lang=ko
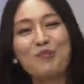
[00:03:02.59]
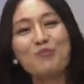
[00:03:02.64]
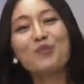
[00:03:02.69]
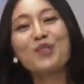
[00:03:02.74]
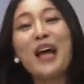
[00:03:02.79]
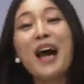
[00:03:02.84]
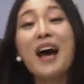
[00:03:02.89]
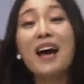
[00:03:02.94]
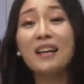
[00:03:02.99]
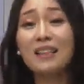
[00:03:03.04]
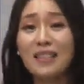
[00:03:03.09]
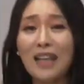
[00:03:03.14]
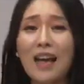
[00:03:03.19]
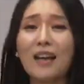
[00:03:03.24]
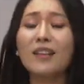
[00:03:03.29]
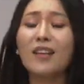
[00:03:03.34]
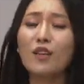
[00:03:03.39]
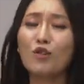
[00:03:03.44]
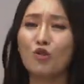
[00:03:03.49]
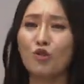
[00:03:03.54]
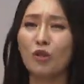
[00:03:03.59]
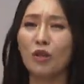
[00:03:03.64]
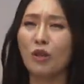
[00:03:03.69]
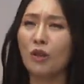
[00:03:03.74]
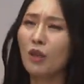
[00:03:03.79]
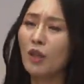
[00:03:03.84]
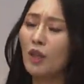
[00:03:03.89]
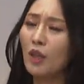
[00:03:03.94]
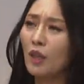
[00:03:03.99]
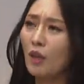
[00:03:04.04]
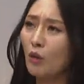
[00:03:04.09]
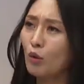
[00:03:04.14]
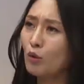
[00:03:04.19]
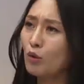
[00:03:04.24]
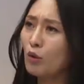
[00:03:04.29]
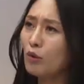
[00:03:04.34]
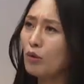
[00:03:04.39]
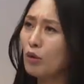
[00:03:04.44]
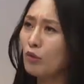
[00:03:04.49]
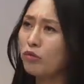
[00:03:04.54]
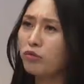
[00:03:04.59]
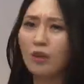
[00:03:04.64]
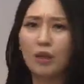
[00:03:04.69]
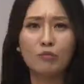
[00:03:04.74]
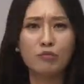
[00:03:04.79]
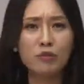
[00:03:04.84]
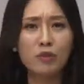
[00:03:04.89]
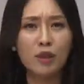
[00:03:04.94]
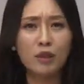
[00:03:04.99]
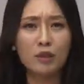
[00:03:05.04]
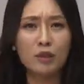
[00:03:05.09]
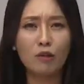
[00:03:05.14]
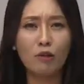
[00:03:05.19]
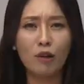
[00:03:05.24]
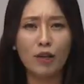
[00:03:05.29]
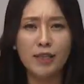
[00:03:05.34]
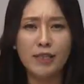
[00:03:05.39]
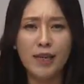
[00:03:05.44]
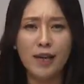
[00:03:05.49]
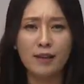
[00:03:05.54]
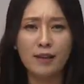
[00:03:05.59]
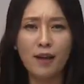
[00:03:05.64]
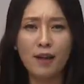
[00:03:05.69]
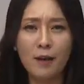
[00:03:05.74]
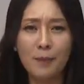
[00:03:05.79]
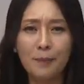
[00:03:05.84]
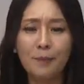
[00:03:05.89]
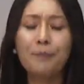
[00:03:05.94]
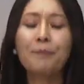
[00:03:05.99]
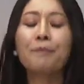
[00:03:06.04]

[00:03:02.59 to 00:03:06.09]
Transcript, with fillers: 문화 사대주의. 어쩐지 둘 다 문제 있는 것 같지 않아?